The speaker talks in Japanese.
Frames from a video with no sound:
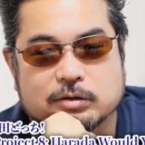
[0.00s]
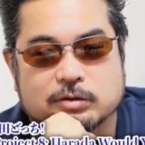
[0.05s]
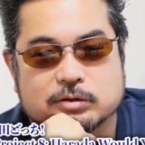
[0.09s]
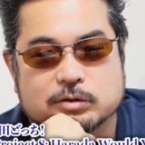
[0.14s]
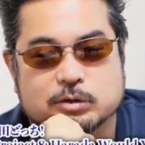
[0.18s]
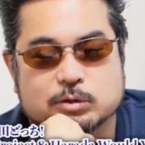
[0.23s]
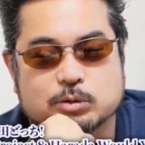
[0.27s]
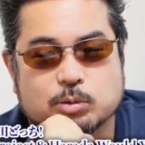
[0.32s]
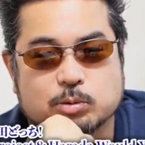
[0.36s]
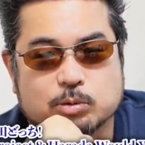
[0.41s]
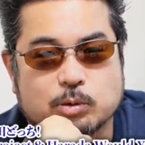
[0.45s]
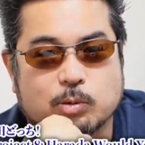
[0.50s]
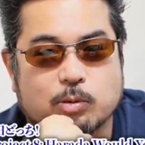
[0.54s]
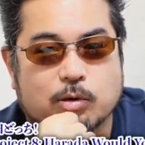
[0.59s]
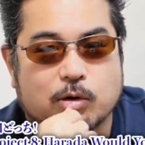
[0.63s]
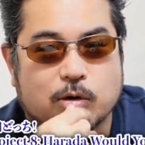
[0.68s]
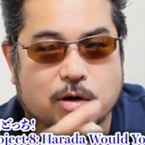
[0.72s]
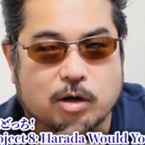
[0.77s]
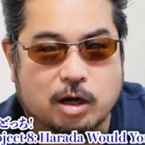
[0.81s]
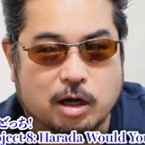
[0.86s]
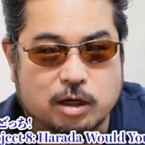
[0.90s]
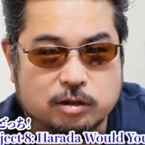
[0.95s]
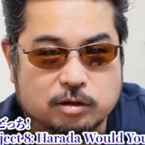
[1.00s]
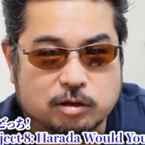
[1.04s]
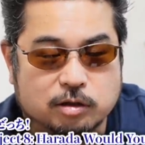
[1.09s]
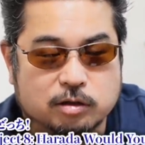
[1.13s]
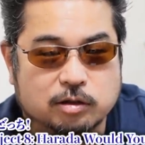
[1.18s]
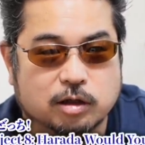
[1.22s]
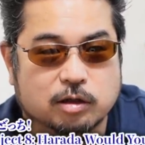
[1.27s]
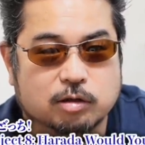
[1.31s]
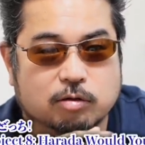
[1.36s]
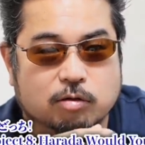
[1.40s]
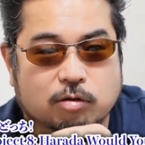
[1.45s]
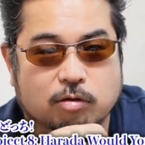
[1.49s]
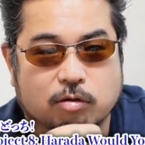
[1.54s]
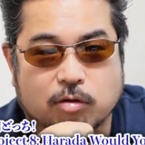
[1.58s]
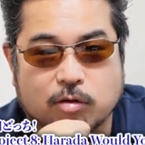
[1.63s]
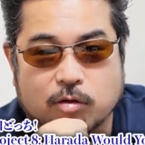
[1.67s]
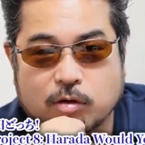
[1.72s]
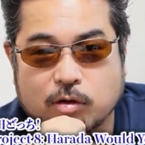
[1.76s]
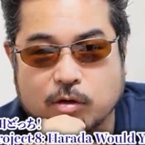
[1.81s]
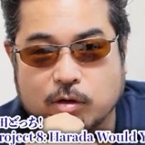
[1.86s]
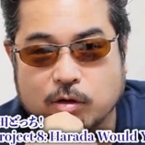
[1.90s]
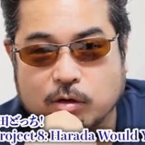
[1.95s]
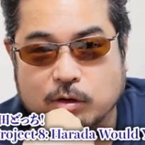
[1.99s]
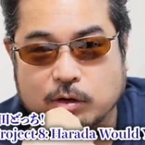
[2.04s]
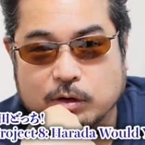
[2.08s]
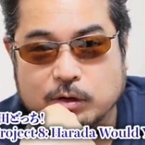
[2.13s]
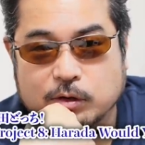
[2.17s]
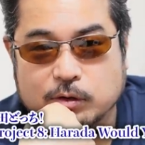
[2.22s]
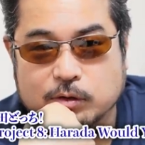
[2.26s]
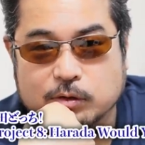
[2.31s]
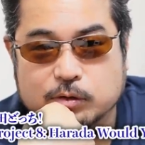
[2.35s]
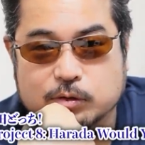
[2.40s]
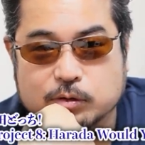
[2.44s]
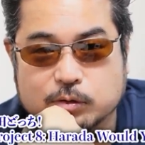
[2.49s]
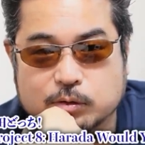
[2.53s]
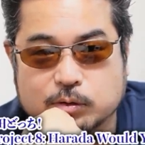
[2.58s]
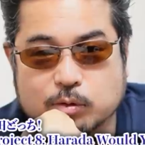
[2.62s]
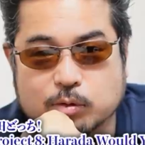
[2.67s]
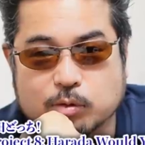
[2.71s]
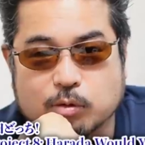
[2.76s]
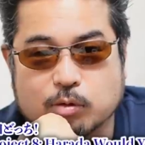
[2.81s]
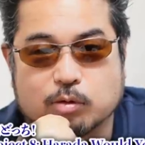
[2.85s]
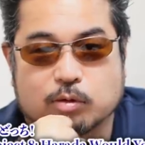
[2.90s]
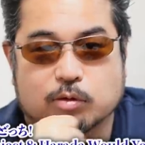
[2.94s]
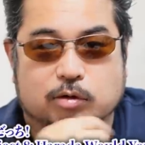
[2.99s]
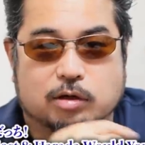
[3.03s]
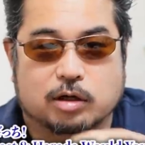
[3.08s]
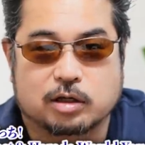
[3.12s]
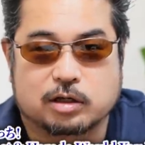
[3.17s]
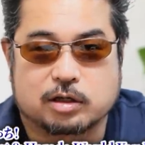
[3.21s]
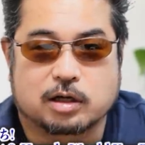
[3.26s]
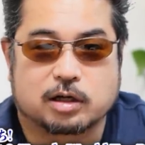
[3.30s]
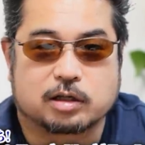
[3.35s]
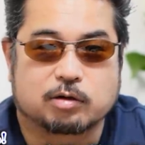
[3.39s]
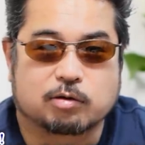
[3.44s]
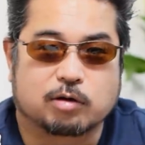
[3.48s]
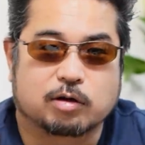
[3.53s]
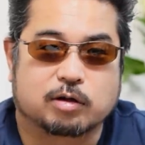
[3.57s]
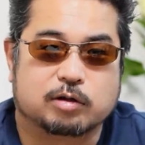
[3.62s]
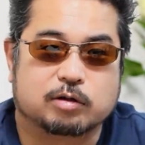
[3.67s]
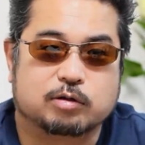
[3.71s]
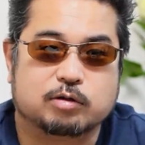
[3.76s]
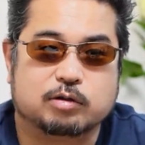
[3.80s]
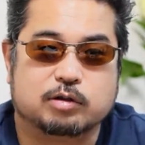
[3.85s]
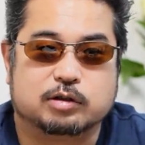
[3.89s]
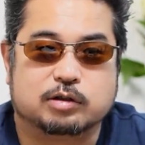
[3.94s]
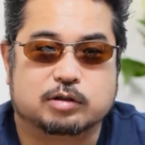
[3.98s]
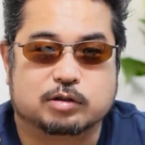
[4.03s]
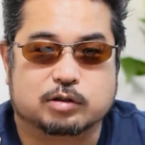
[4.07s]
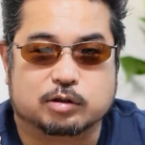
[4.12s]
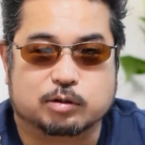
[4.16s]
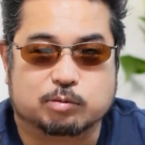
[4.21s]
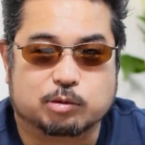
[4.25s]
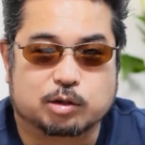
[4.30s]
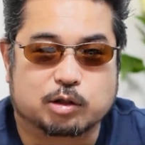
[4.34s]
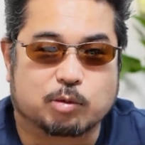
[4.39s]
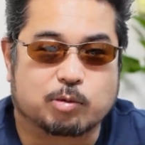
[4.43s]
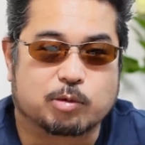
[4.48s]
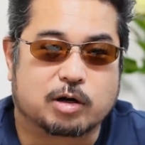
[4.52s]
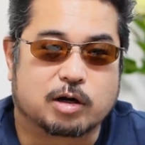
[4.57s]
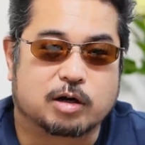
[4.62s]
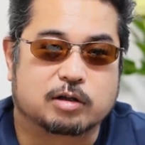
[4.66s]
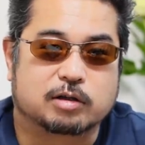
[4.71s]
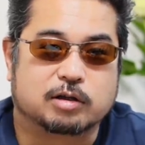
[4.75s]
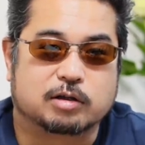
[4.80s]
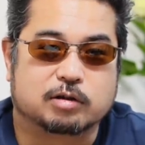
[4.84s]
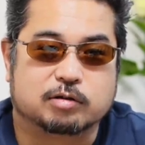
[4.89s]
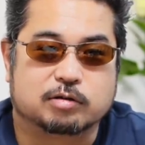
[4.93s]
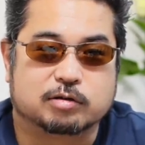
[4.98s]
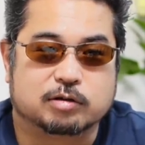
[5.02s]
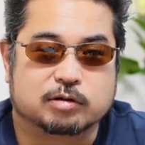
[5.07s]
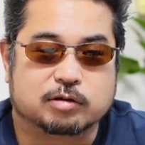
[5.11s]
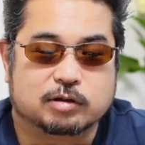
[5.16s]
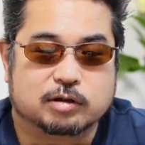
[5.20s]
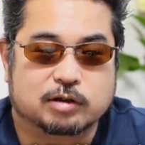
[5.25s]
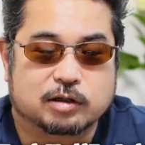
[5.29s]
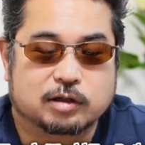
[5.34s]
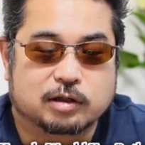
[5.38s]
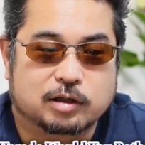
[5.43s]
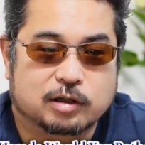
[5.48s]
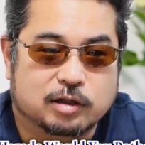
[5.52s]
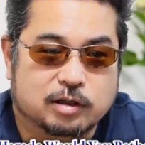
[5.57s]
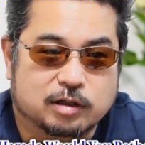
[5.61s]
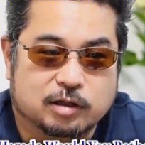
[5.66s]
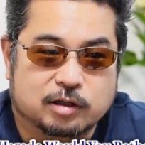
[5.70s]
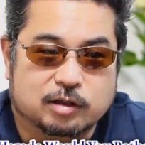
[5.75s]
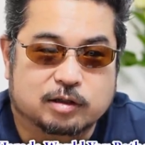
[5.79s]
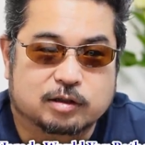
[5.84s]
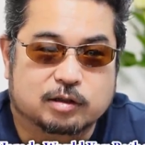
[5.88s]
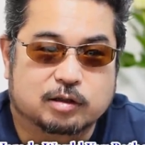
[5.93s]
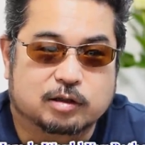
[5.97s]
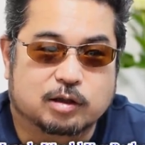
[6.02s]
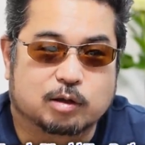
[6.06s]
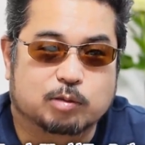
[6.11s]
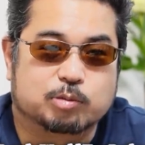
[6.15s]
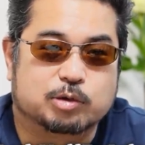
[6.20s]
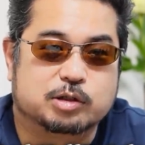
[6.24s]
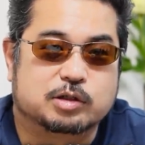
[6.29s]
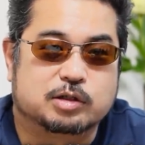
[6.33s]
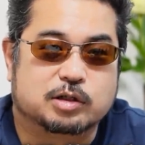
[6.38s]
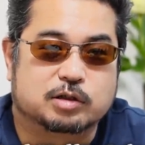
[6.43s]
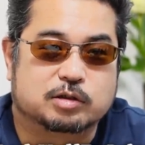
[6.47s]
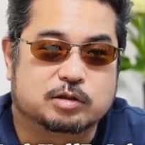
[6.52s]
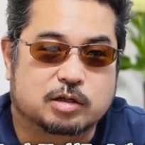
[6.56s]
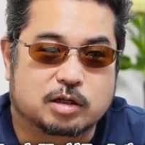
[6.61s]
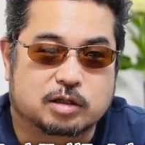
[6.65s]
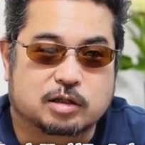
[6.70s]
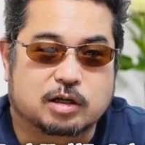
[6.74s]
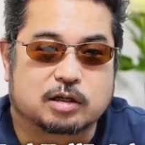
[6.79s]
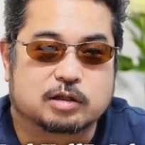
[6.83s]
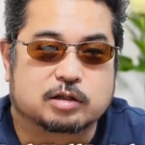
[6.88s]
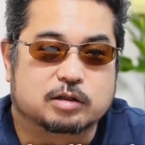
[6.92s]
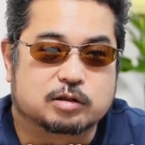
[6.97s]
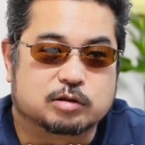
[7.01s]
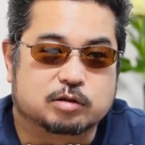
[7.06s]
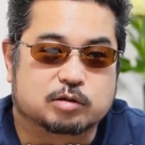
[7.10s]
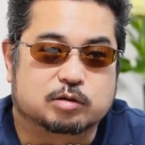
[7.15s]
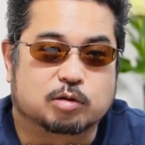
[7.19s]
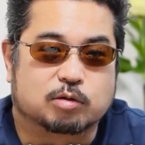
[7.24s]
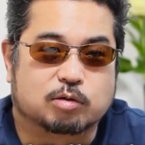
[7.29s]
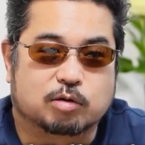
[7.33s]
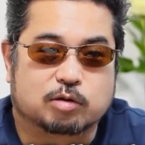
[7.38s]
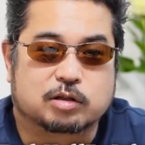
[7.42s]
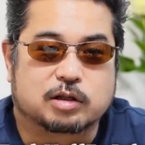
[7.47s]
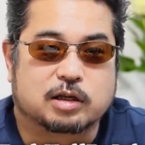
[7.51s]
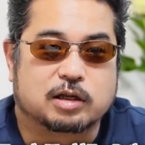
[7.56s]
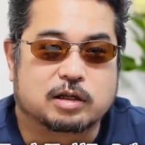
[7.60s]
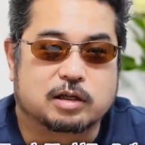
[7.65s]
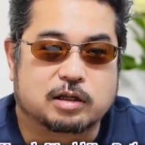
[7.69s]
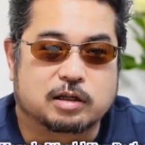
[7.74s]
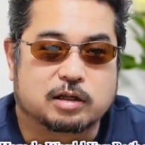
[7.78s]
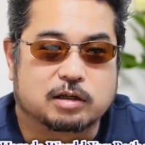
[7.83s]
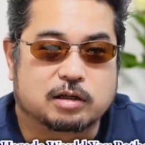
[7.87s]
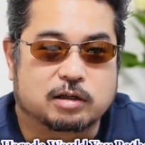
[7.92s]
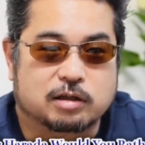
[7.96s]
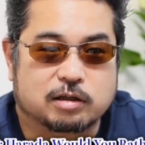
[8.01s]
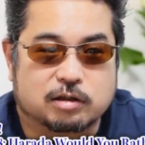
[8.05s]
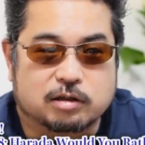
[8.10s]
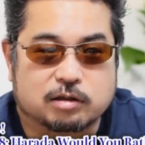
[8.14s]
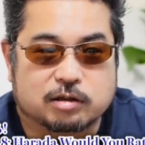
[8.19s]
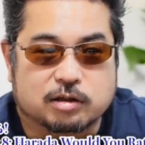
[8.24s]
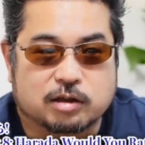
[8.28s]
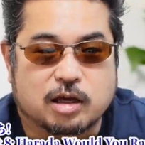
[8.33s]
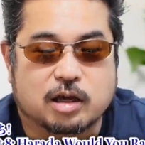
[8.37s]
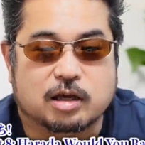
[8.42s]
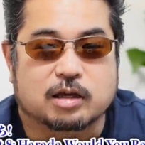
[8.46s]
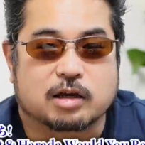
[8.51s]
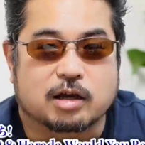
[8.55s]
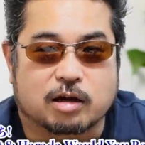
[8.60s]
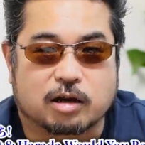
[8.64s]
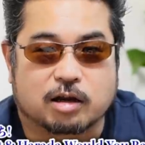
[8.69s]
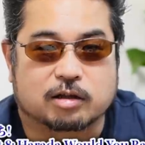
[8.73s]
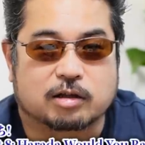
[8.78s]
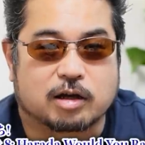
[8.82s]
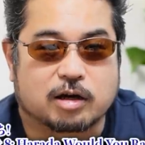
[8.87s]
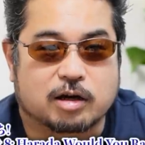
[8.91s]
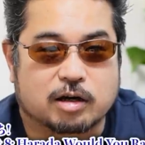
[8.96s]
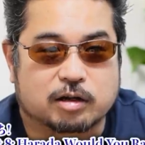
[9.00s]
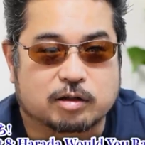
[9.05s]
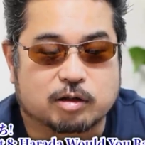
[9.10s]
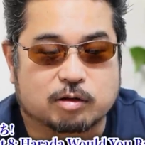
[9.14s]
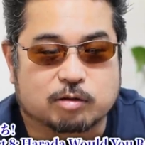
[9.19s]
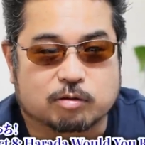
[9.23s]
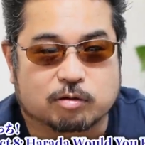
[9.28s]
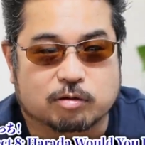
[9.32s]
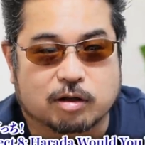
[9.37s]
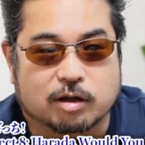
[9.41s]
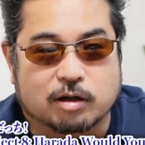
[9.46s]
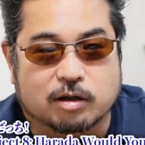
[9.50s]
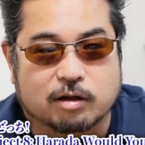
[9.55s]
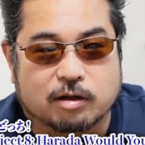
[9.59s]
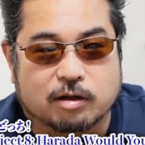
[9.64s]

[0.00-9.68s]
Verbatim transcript: そもそも僕ら会社にあのこのレイヤーでは唯一認められてるあのビジネス絶対ずっと乗っていい権限が与えられてるので、